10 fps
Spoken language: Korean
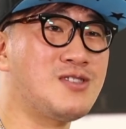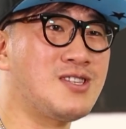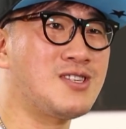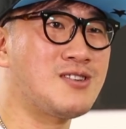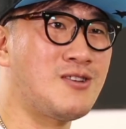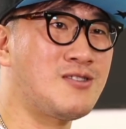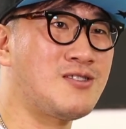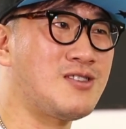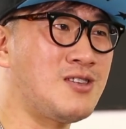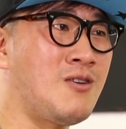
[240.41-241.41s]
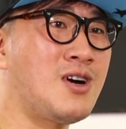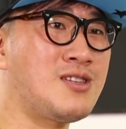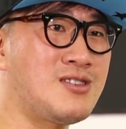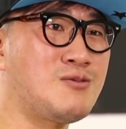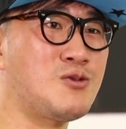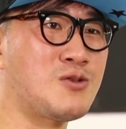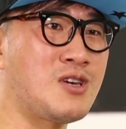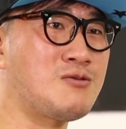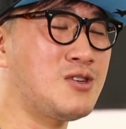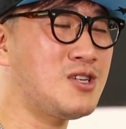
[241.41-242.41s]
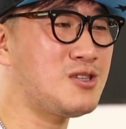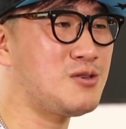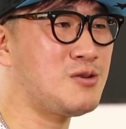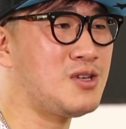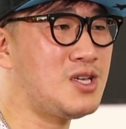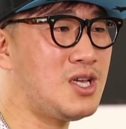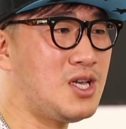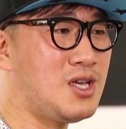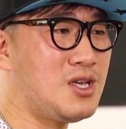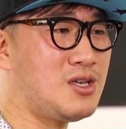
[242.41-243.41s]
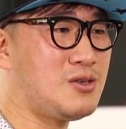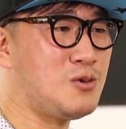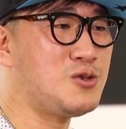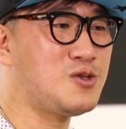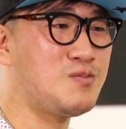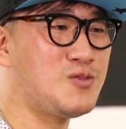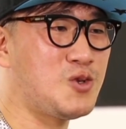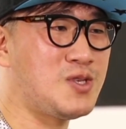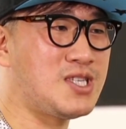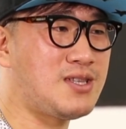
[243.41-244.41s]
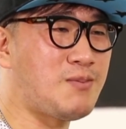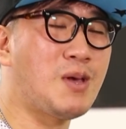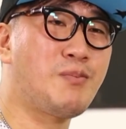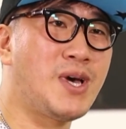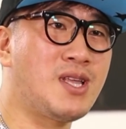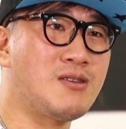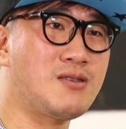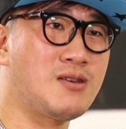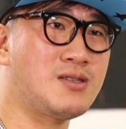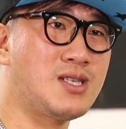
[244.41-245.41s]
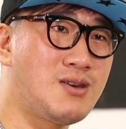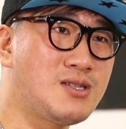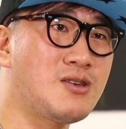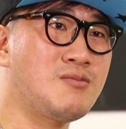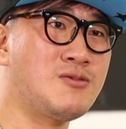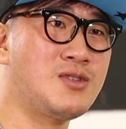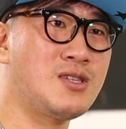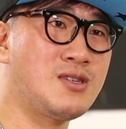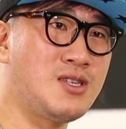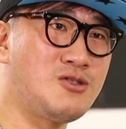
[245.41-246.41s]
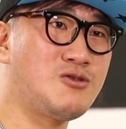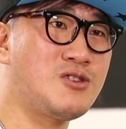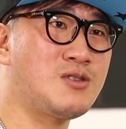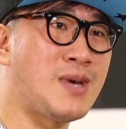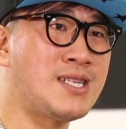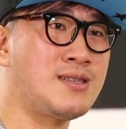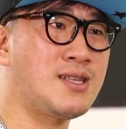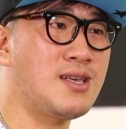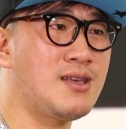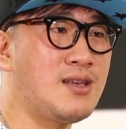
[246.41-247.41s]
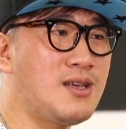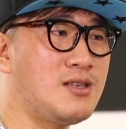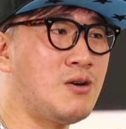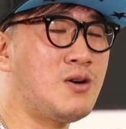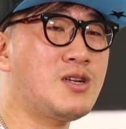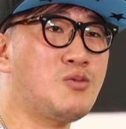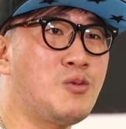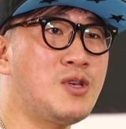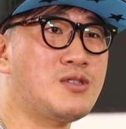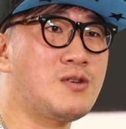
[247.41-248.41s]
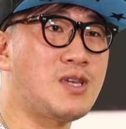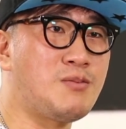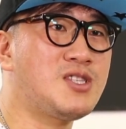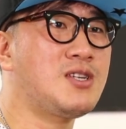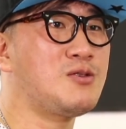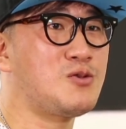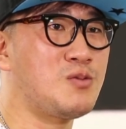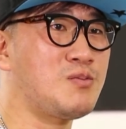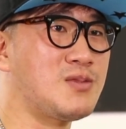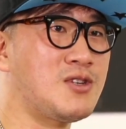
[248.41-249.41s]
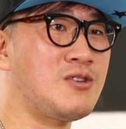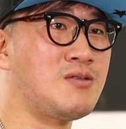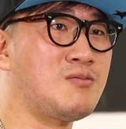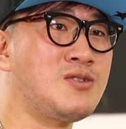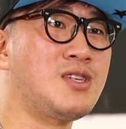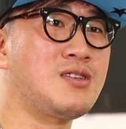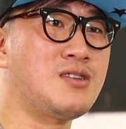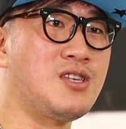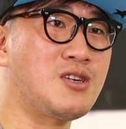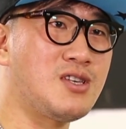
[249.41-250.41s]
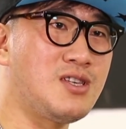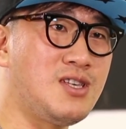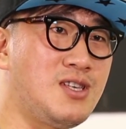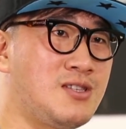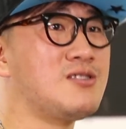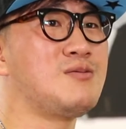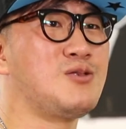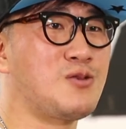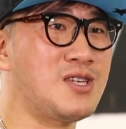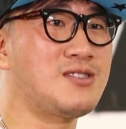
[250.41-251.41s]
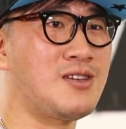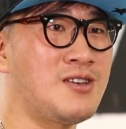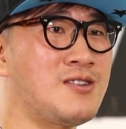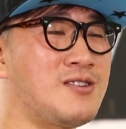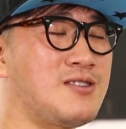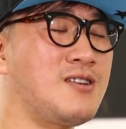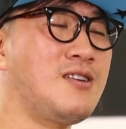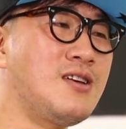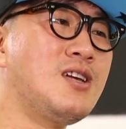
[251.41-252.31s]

수 있는 그런 영화가 됐으면 좋겠고요 또 요즘 좀 이제 답답한 어떤 사회적인 문제들 이슈들이 많은데 영화를 보면서 잠시라도 좀 그런 문제들을 잊었으면 좋겠어요 그래서